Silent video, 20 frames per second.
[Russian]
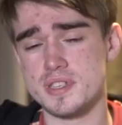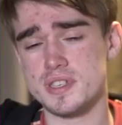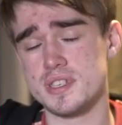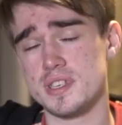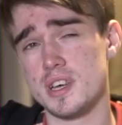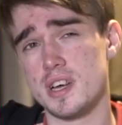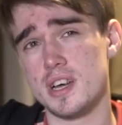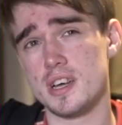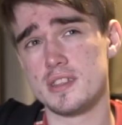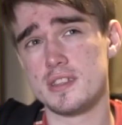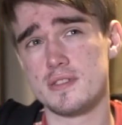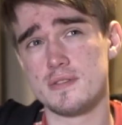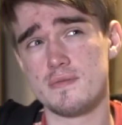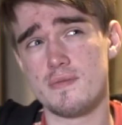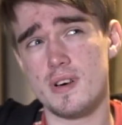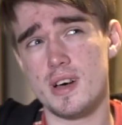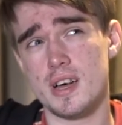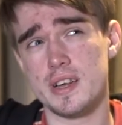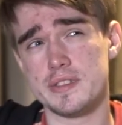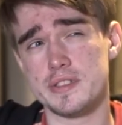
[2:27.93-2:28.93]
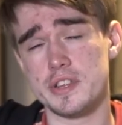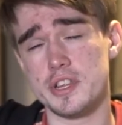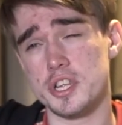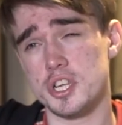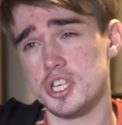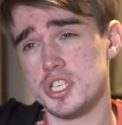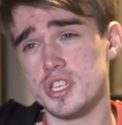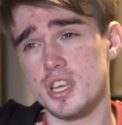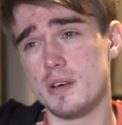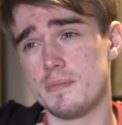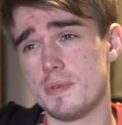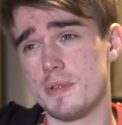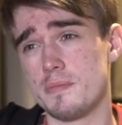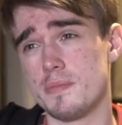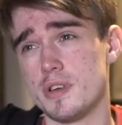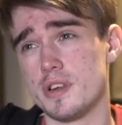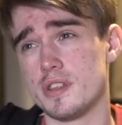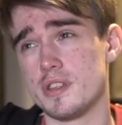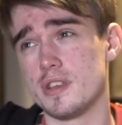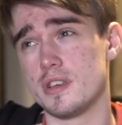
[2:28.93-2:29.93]
за 2-3 часа
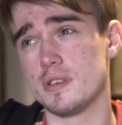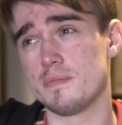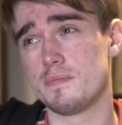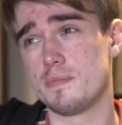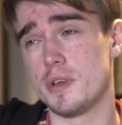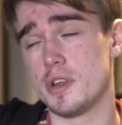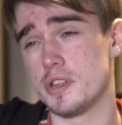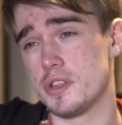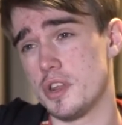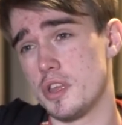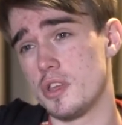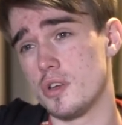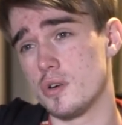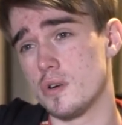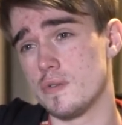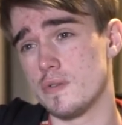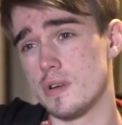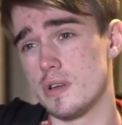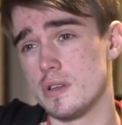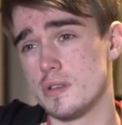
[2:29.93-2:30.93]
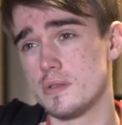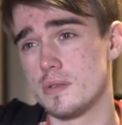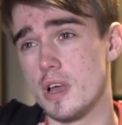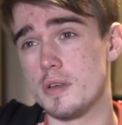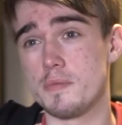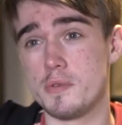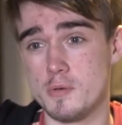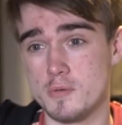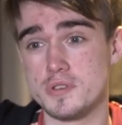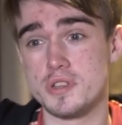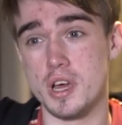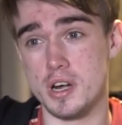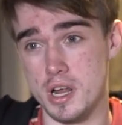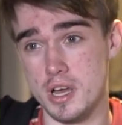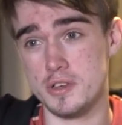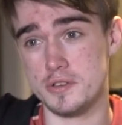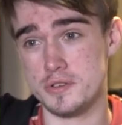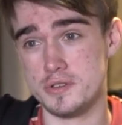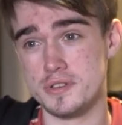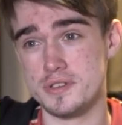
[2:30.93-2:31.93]
примерно перед тренировкой. Как минимум
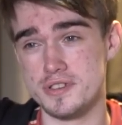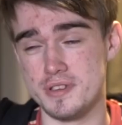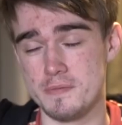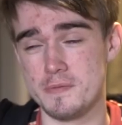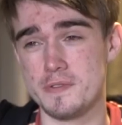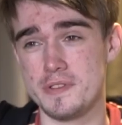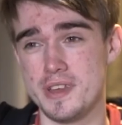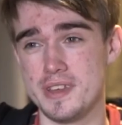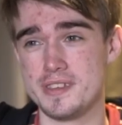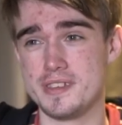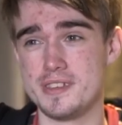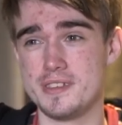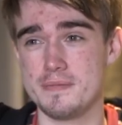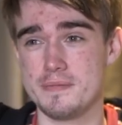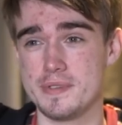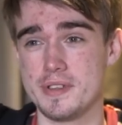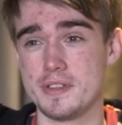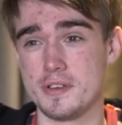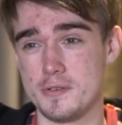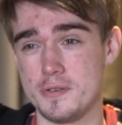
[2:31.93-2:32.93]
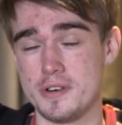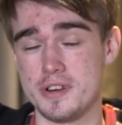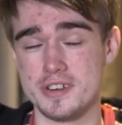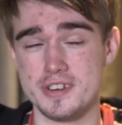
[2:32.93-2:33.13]
стараюсь соблюдать именно такой